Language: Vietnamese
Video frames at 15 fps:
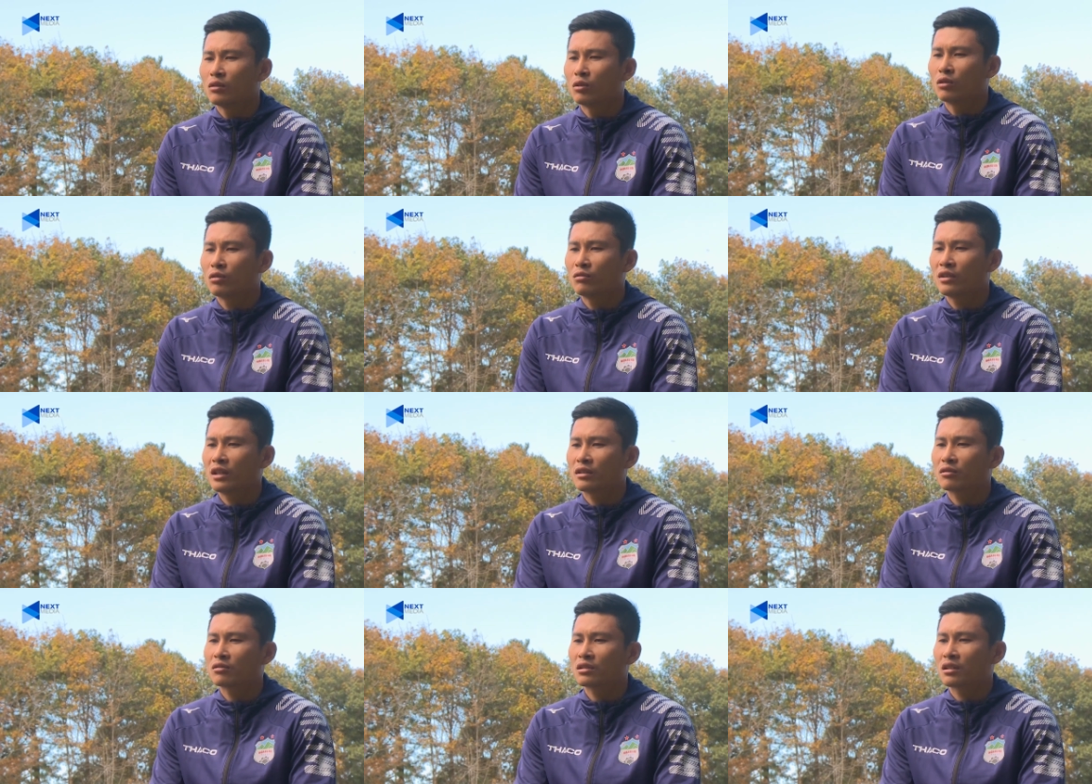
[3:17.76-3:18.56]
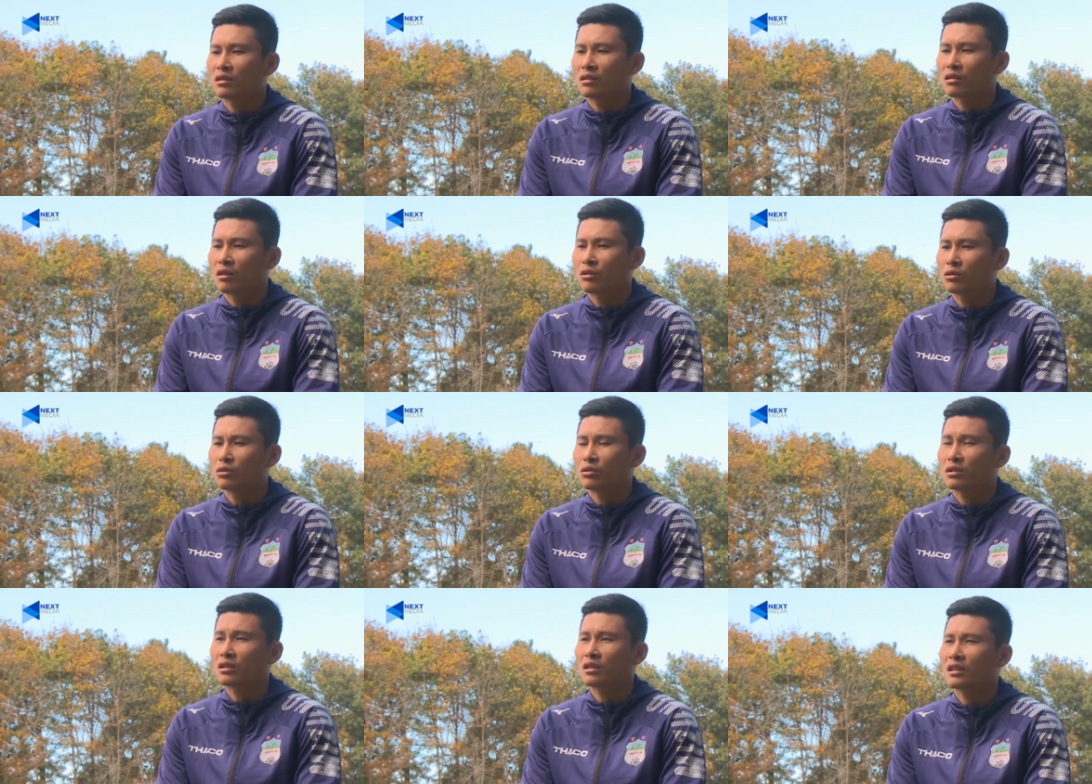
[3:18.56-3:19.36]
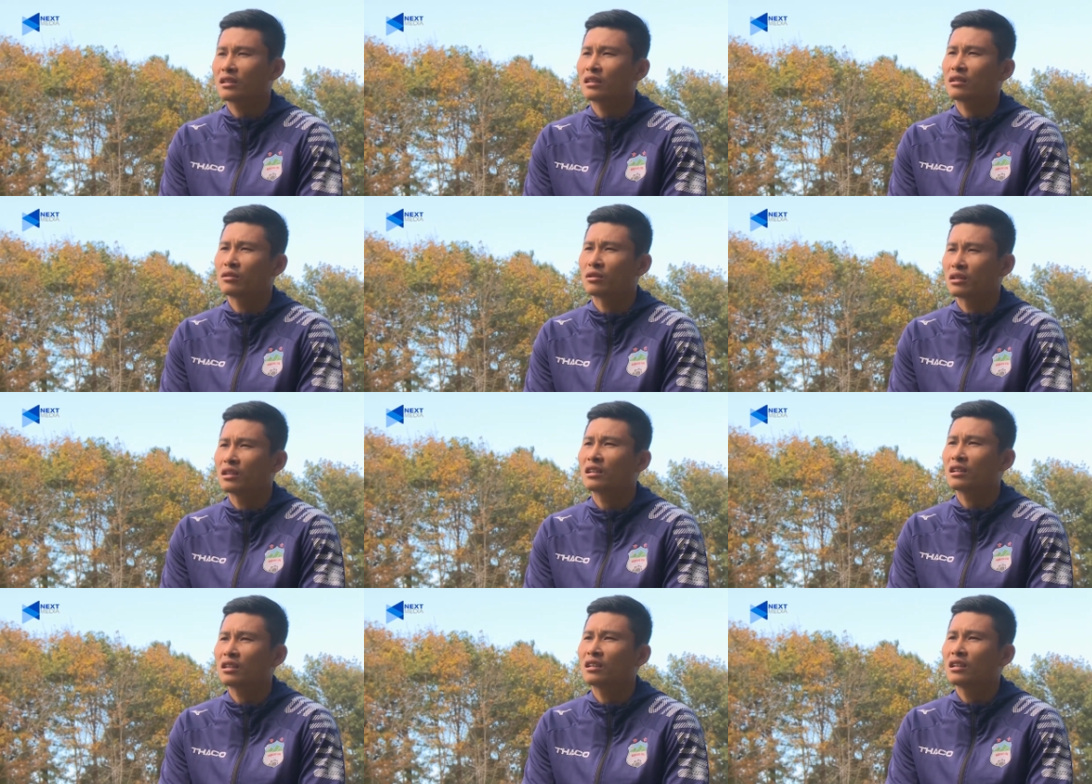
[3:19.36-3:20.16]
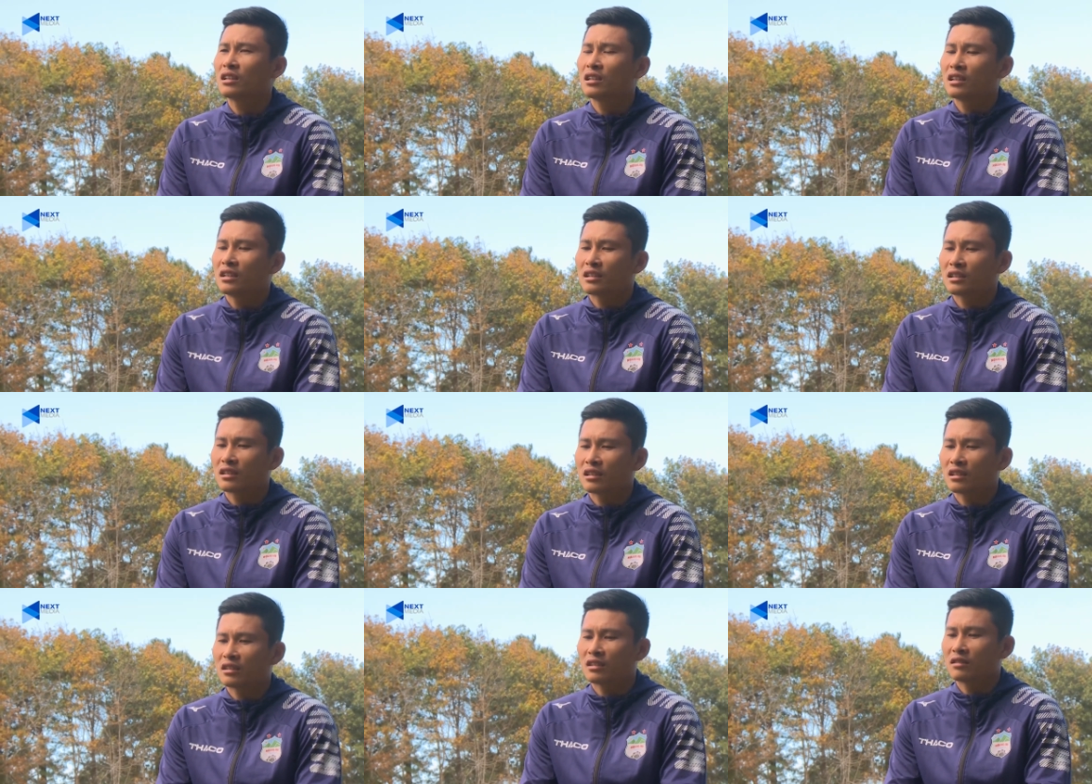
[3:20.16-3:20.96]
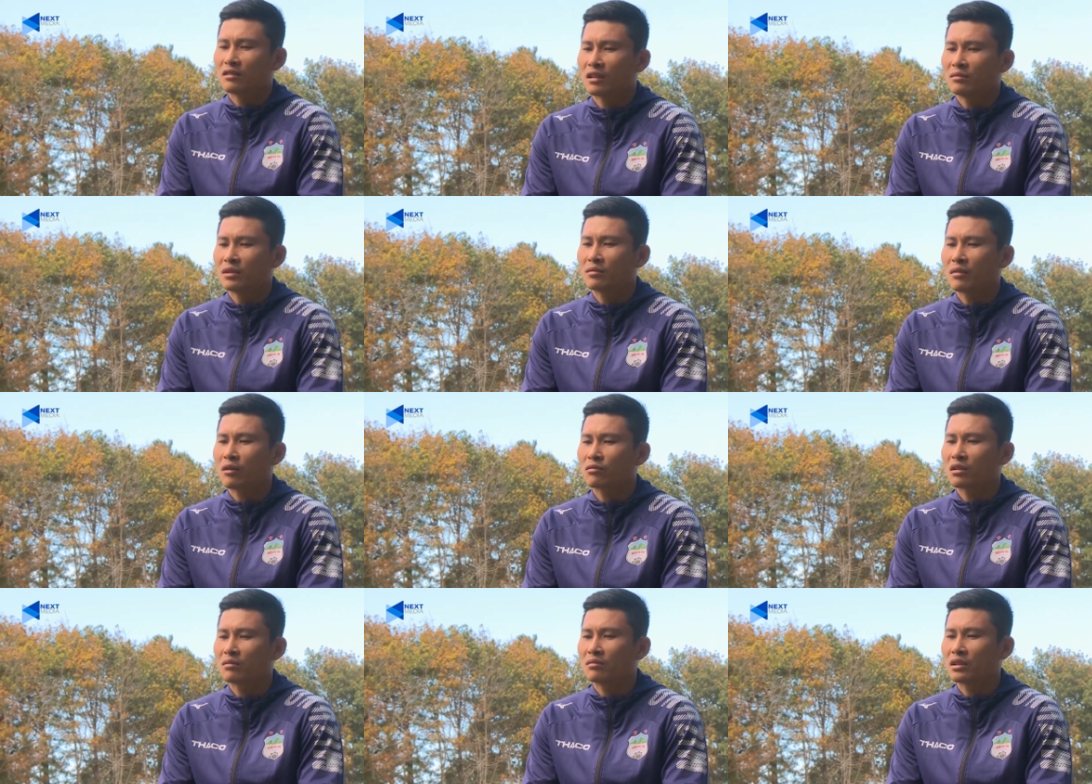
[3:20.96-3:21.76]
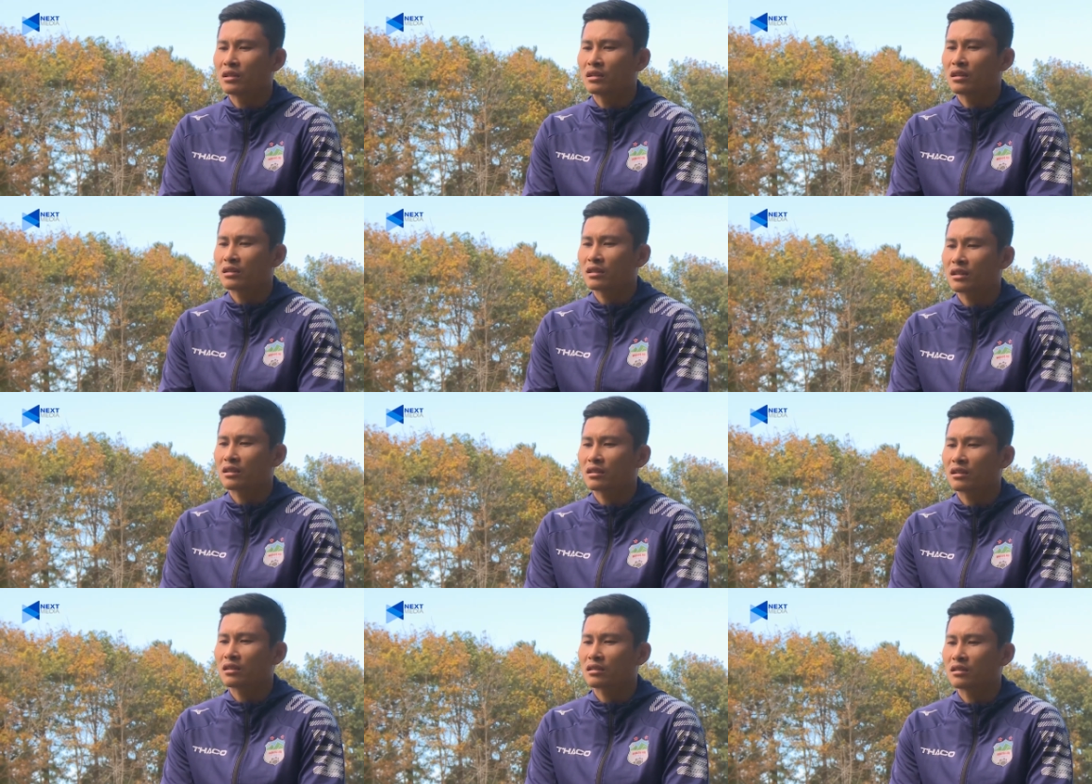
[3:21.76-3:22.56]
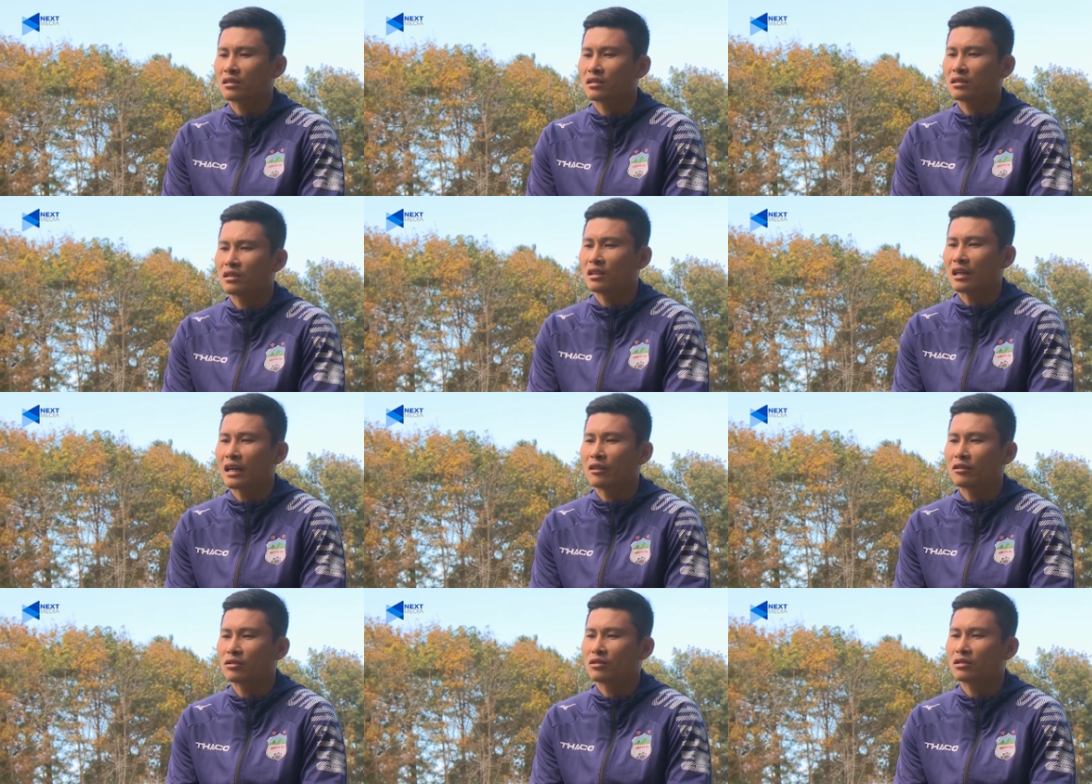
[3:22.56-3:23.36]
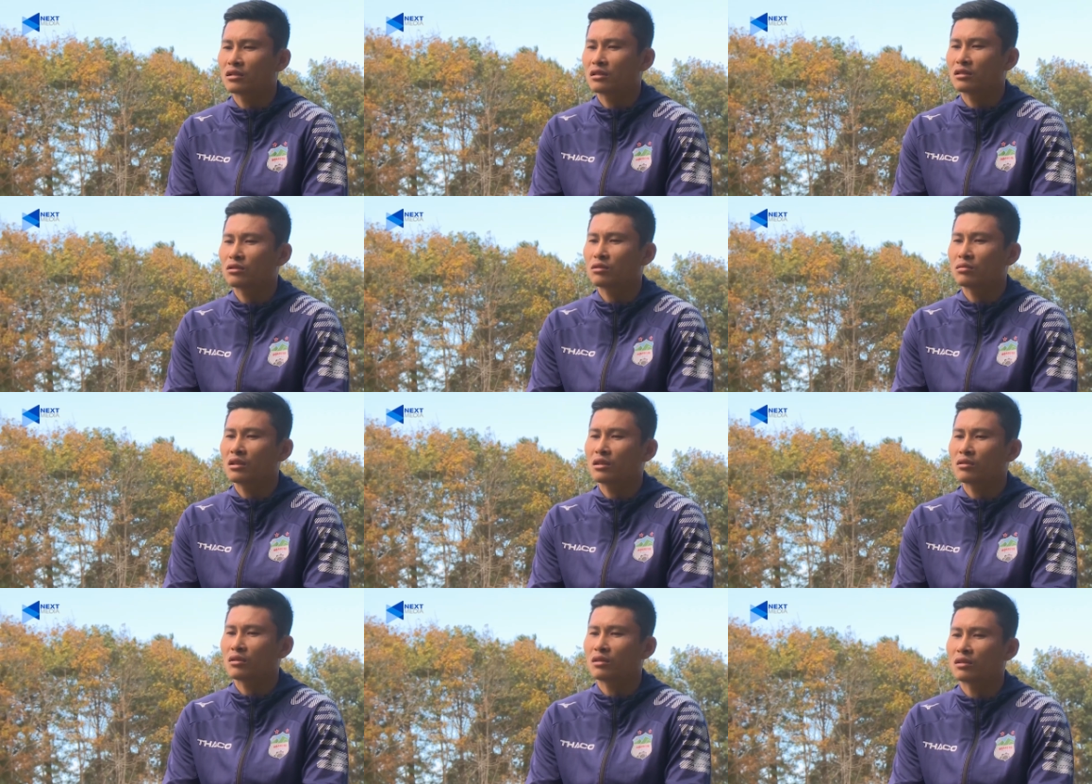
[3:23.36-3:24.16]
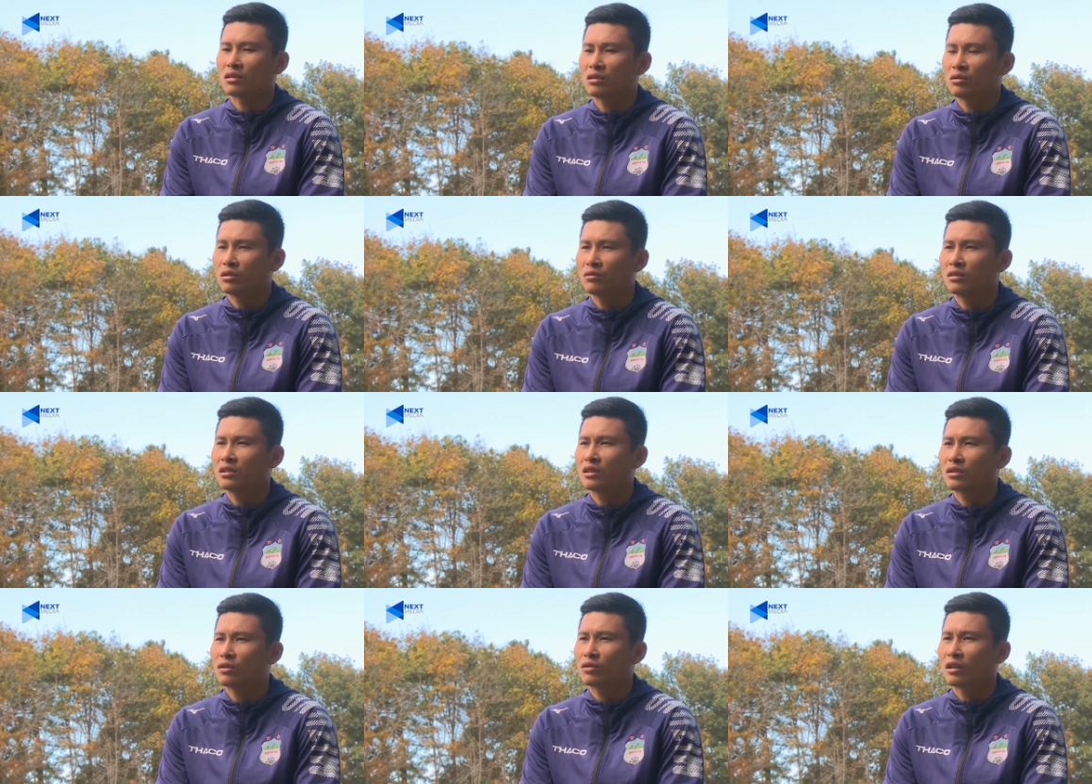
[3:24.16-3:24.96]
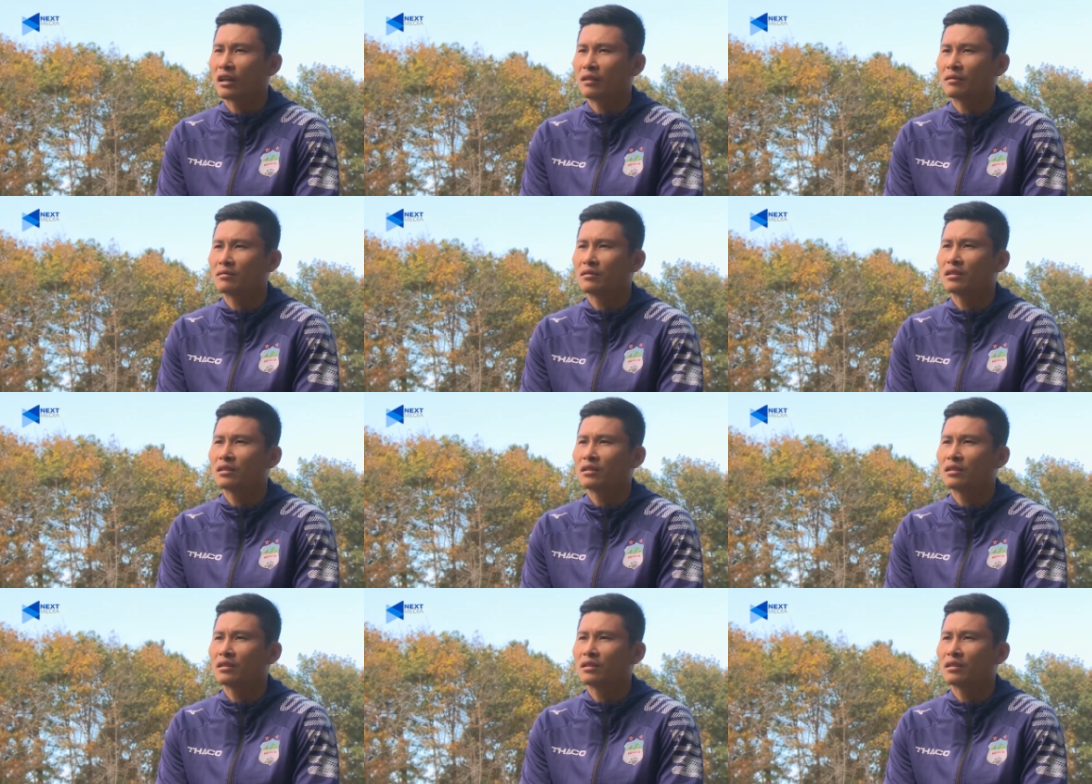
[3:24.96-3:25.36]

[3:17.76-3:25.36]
huấn luyện viên cũng như là cầu thủ trước đây rất là nổi tiếng và mình mong là mình được sẽ được sự chỉ đạo rồi sự giúp đỡ của từ huấn luyện viên Zico để